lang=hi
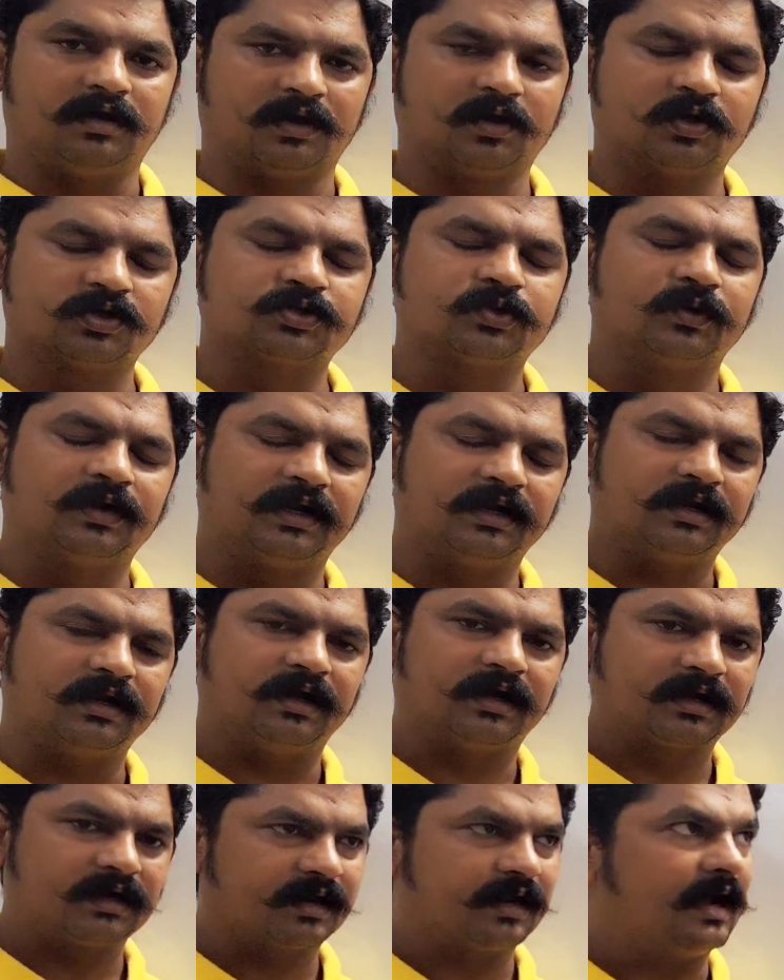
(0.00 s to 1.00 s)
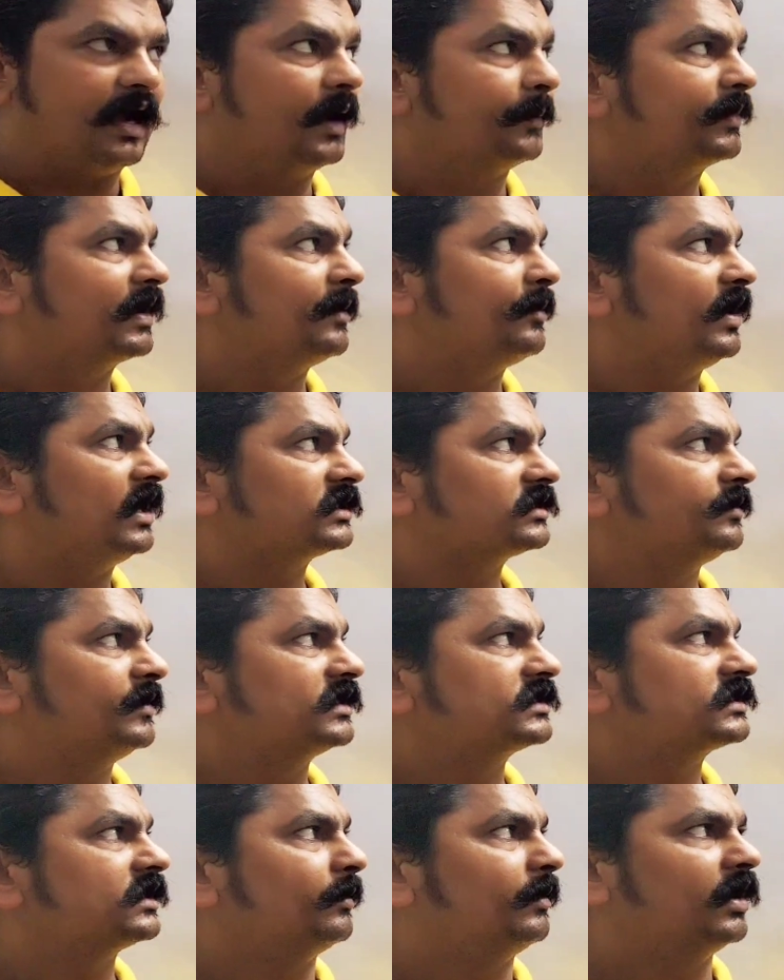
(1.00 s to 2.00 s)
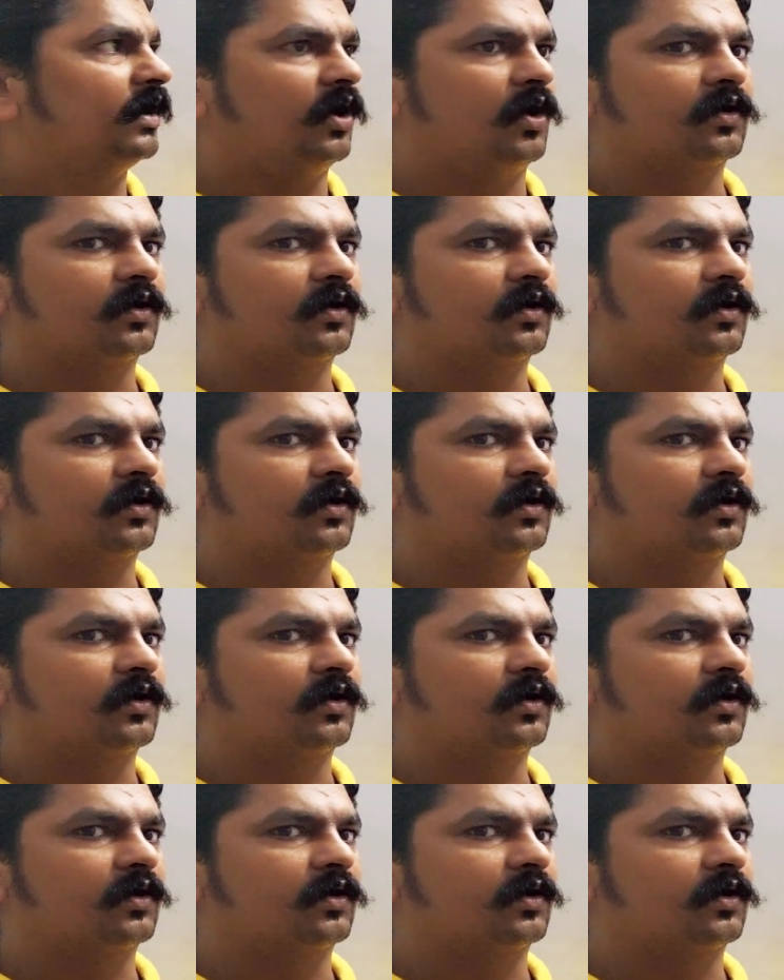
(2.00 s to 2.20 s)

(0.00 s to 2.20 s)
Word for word: हेलो स्टूडेंट अगर आपके पास में समय